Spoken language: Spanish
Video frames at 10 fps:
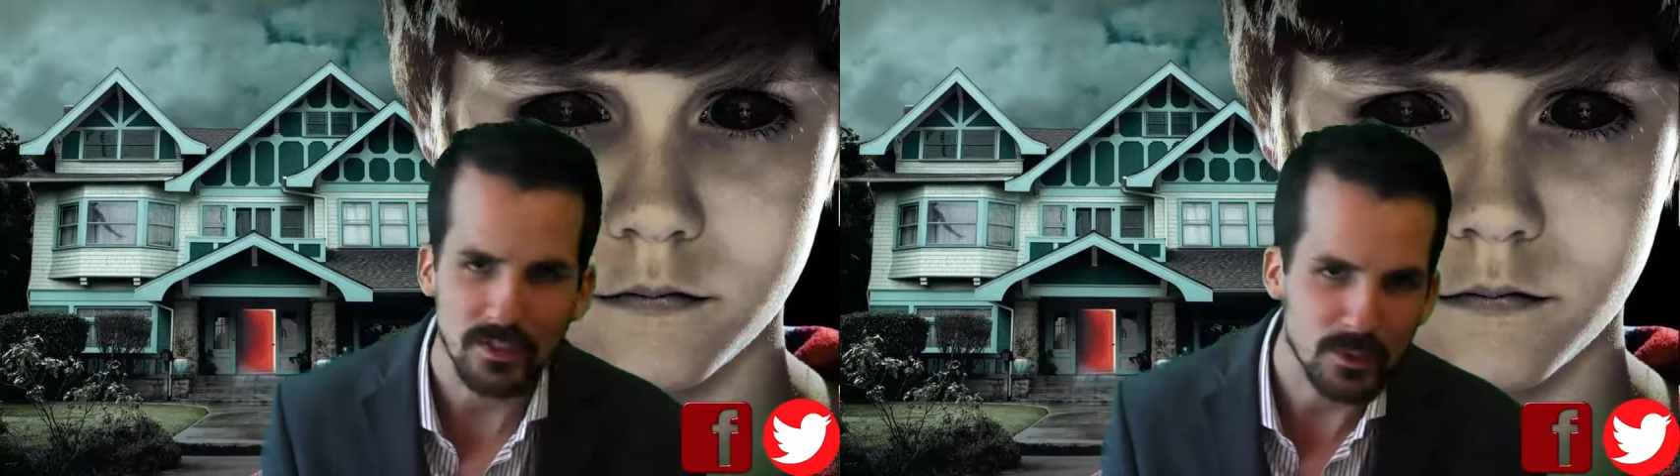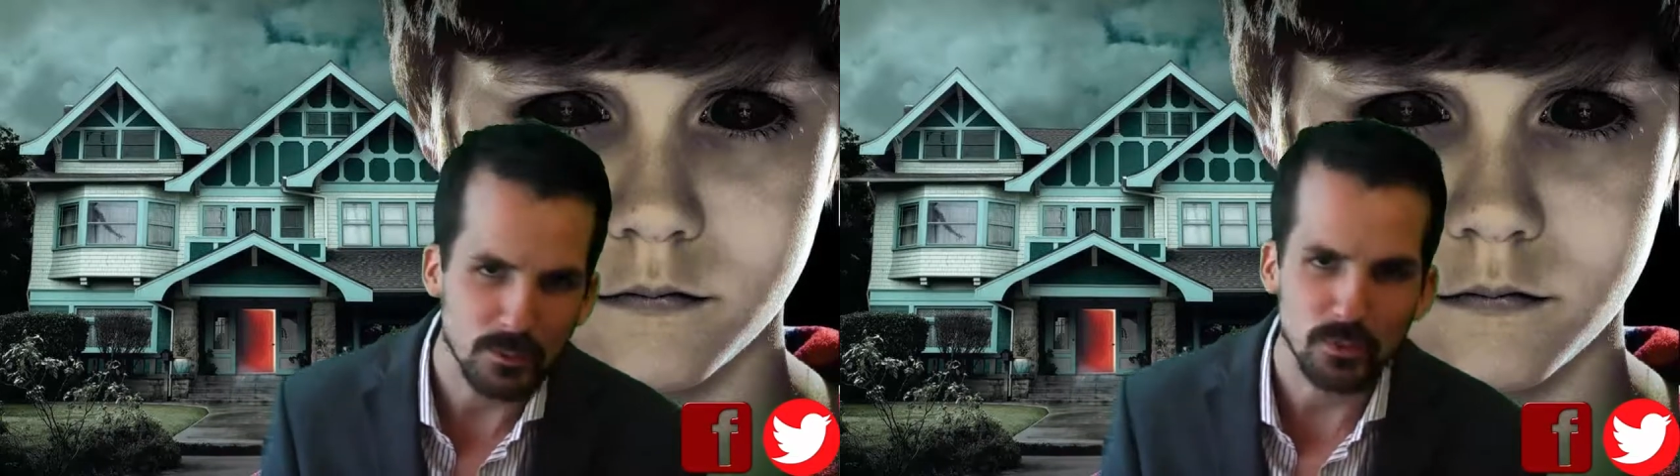
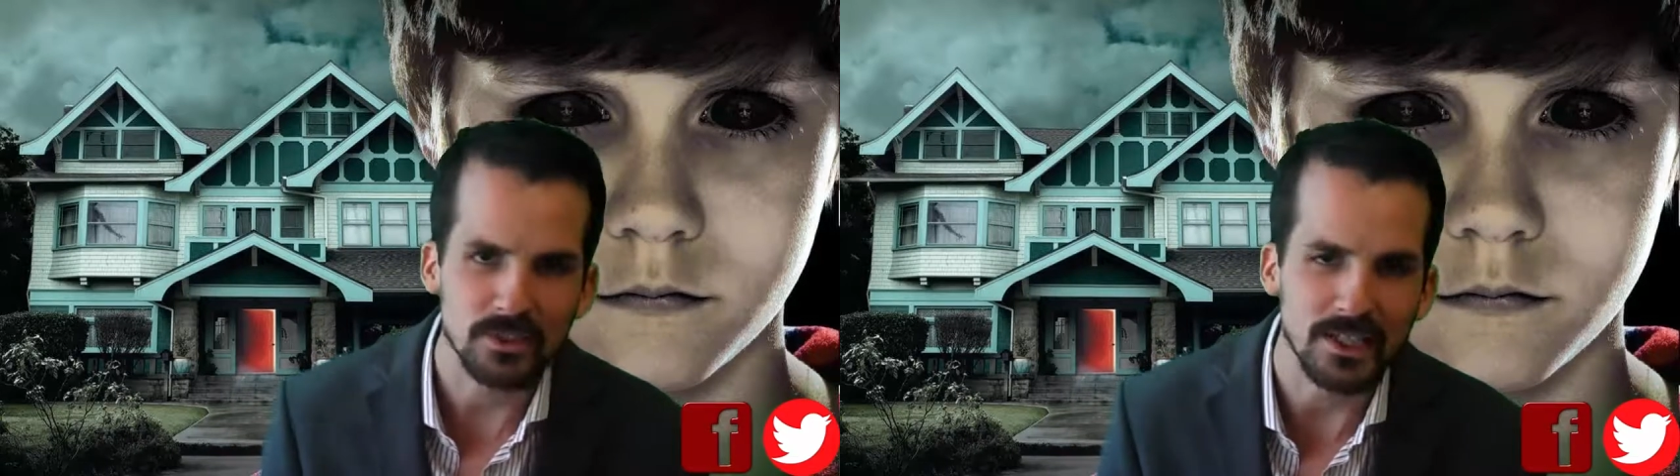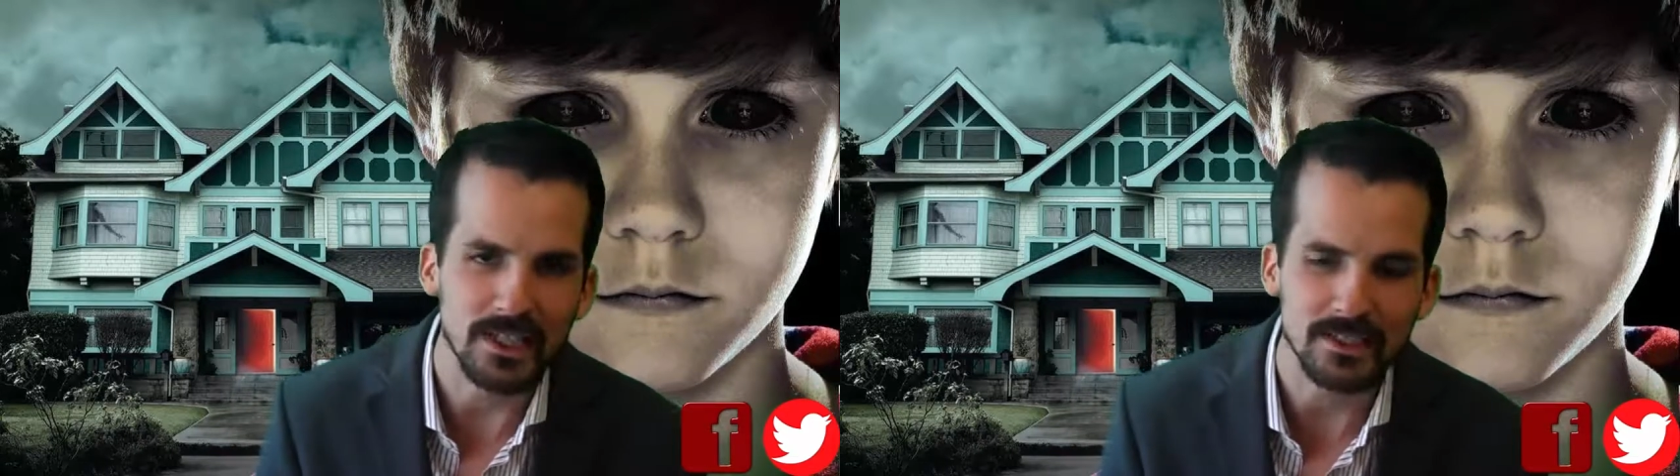cómo
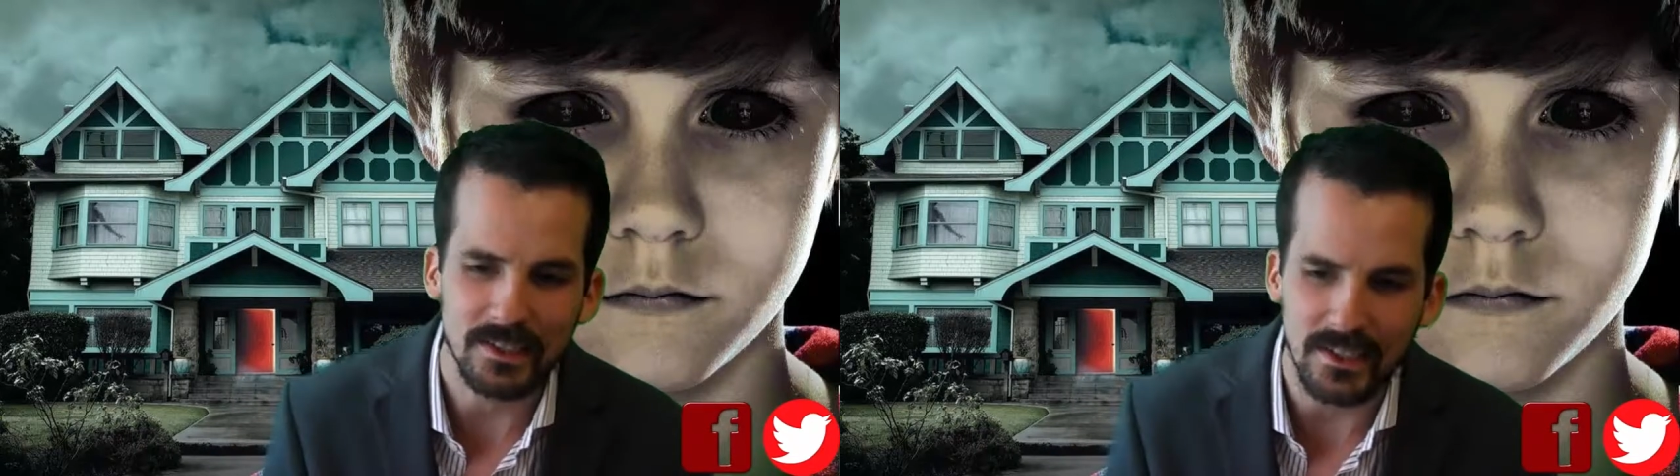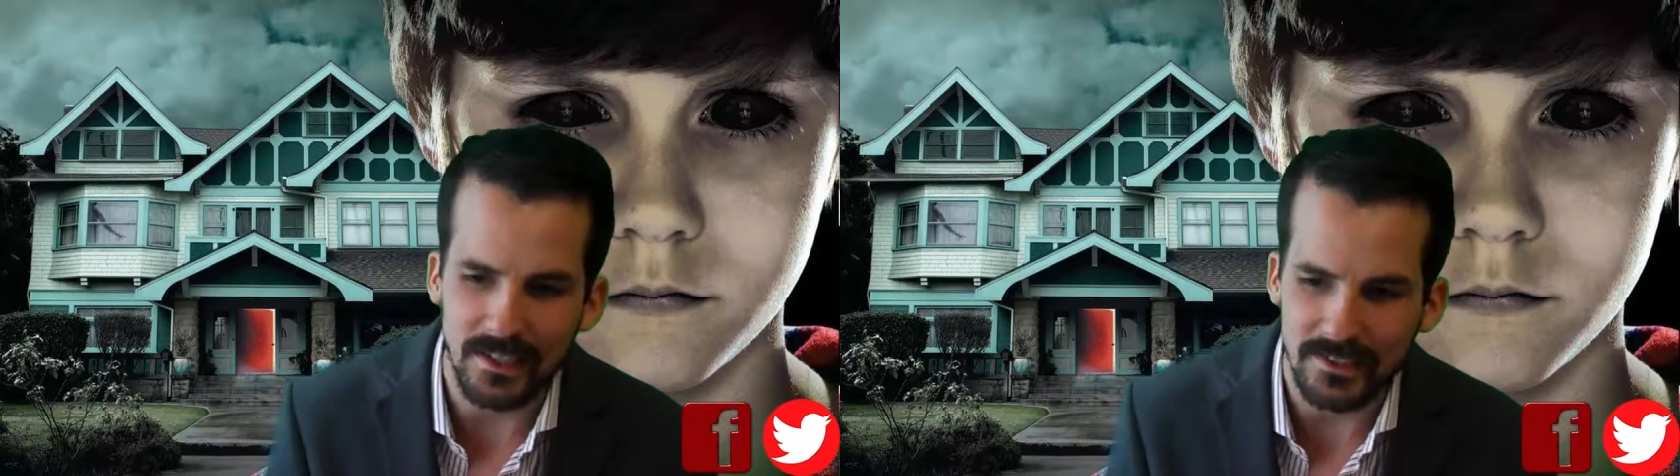sucede
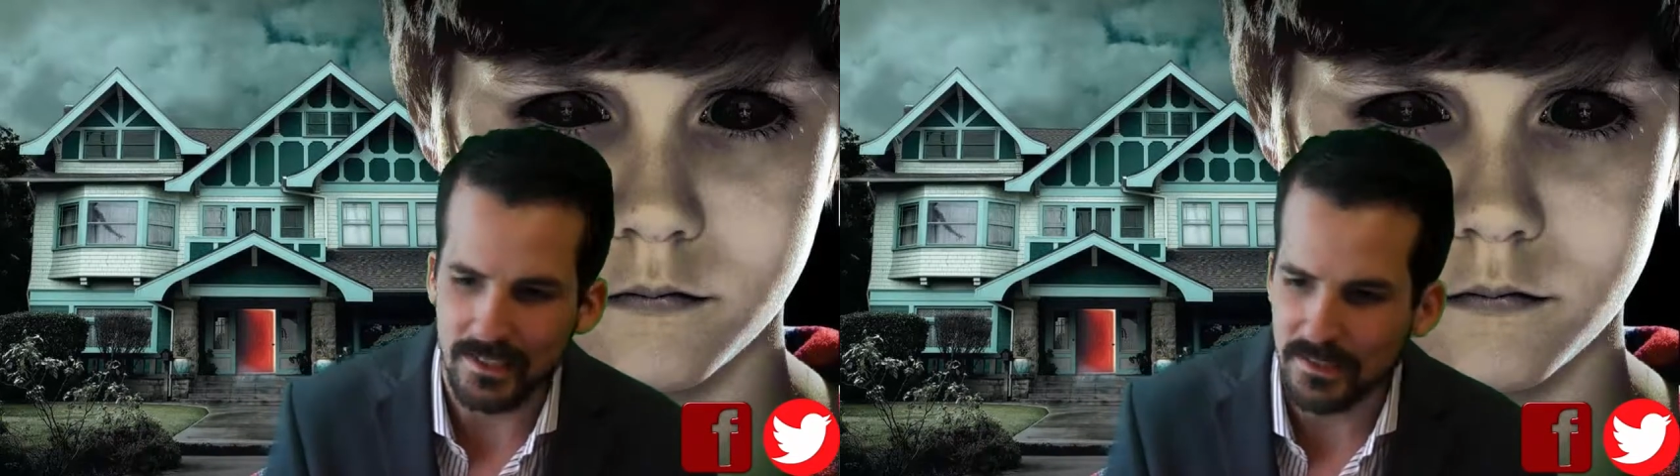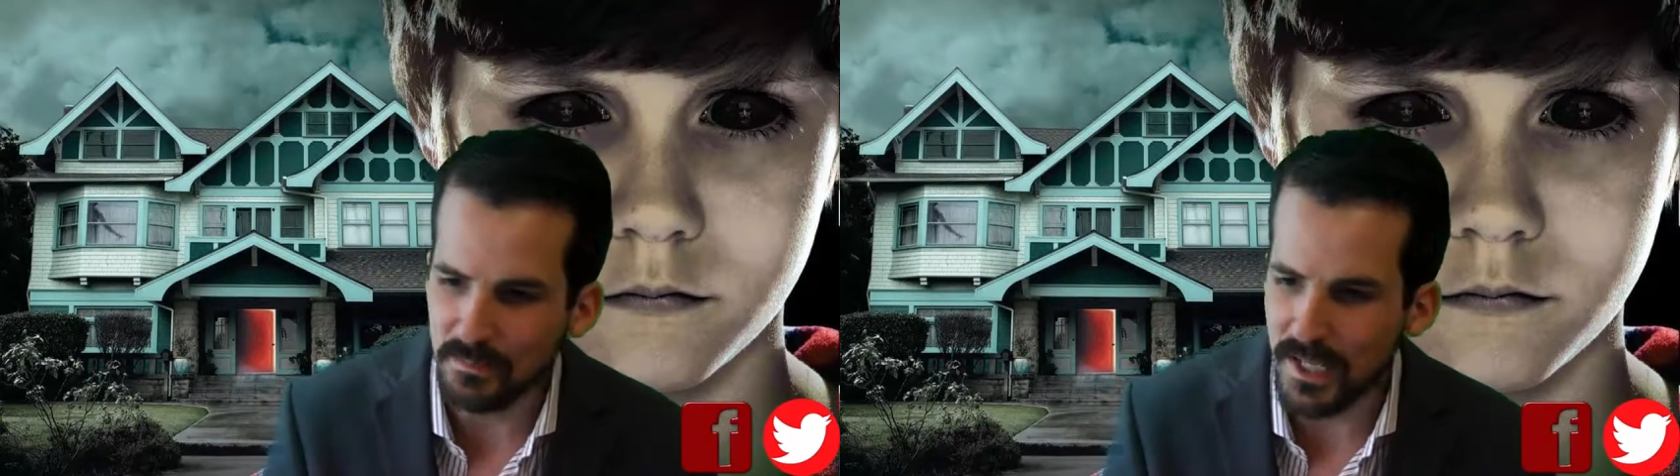este, este
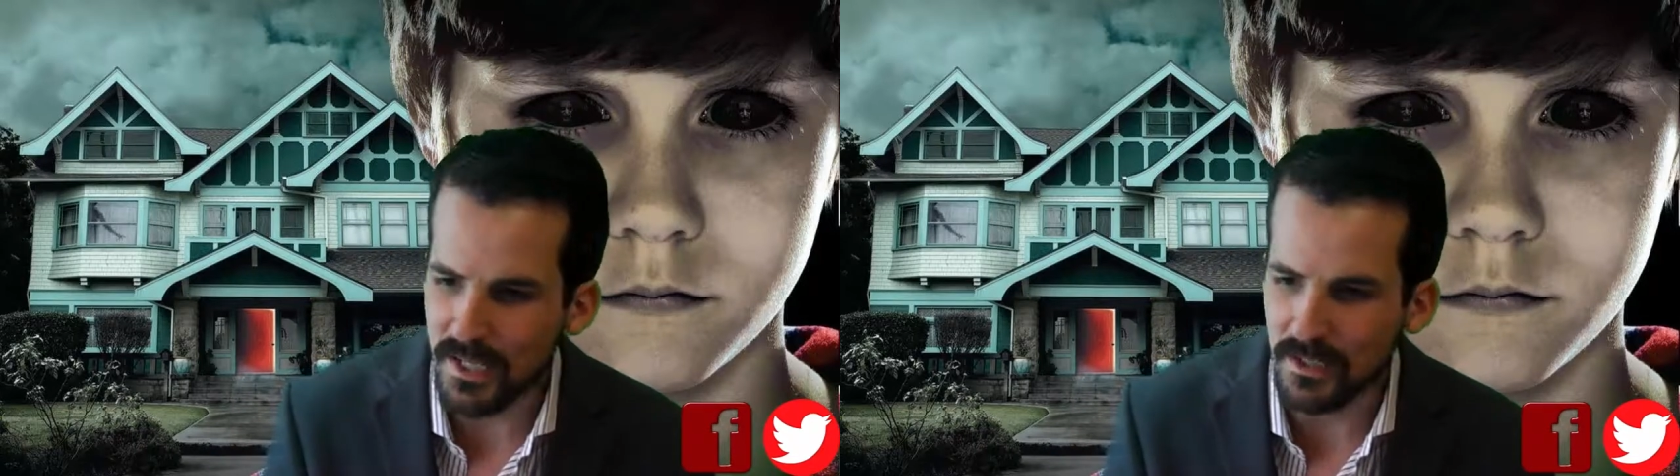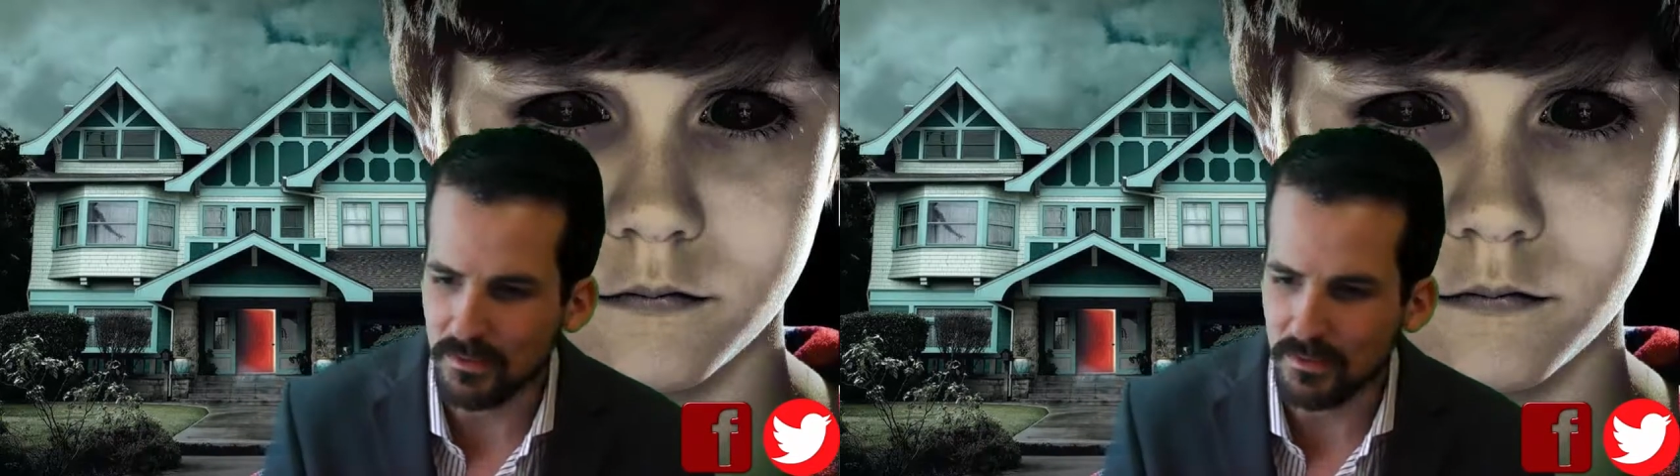desmadre,